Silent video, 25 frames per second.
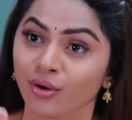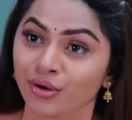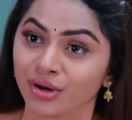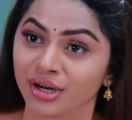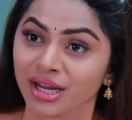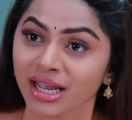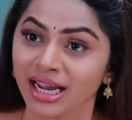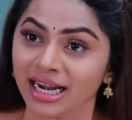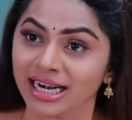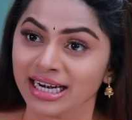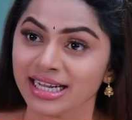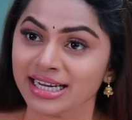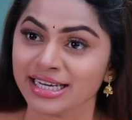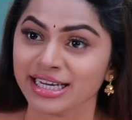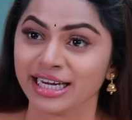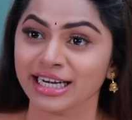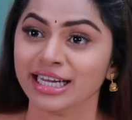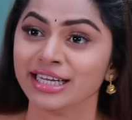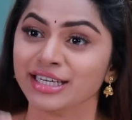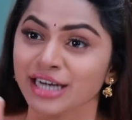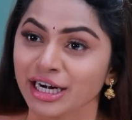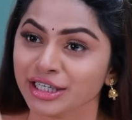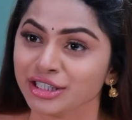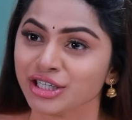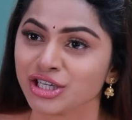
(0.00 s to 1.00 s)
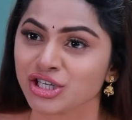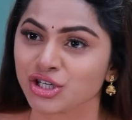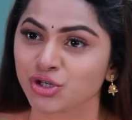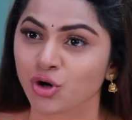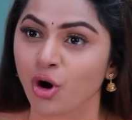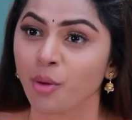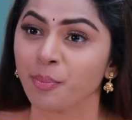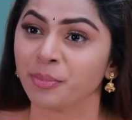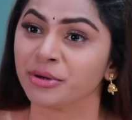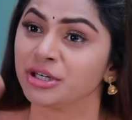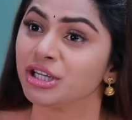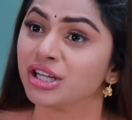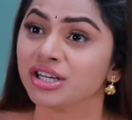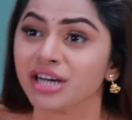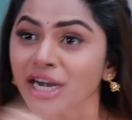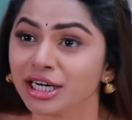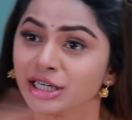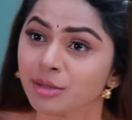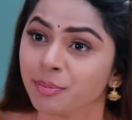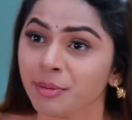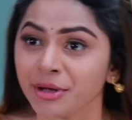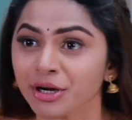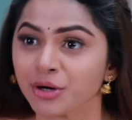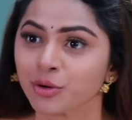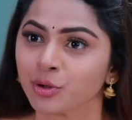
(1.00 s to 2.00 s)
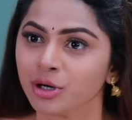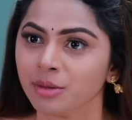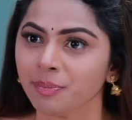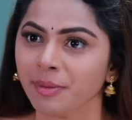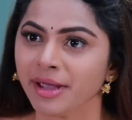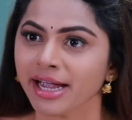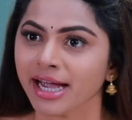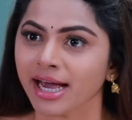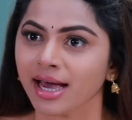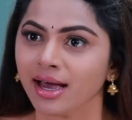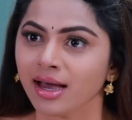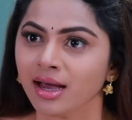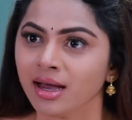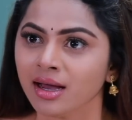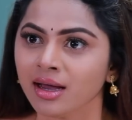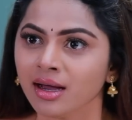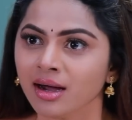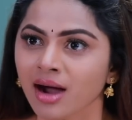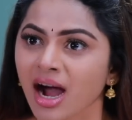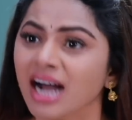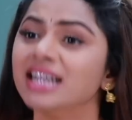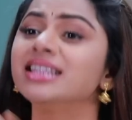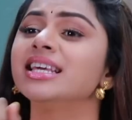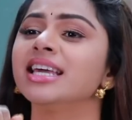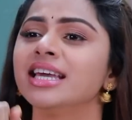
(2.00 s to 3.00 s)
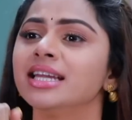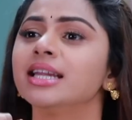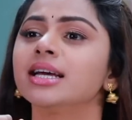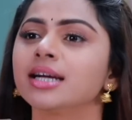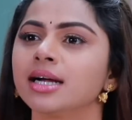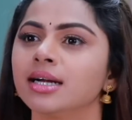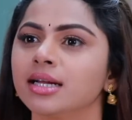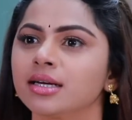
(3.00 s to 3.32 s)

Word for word: ஒரு இளநீர்ல ரெண்டு ஸ்ட்ரா போட்டு ரெண்டு பேர் குடிச்சிங்கல்ல அது என்ன